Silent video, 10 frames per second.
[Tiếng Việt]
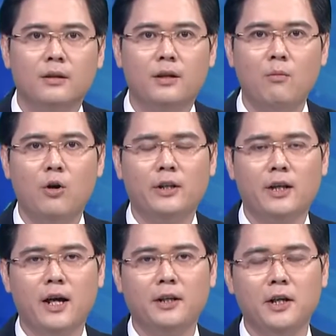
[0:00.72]
Theo Bộ Y
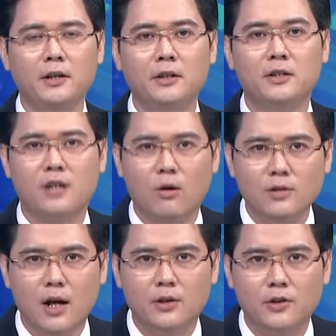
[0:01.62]
tế, tính từ 6
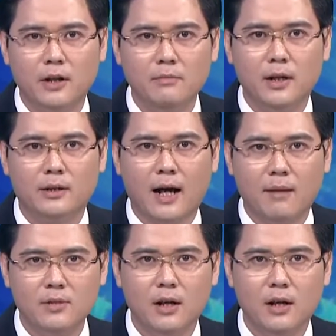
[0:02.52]
giờ cho đến 18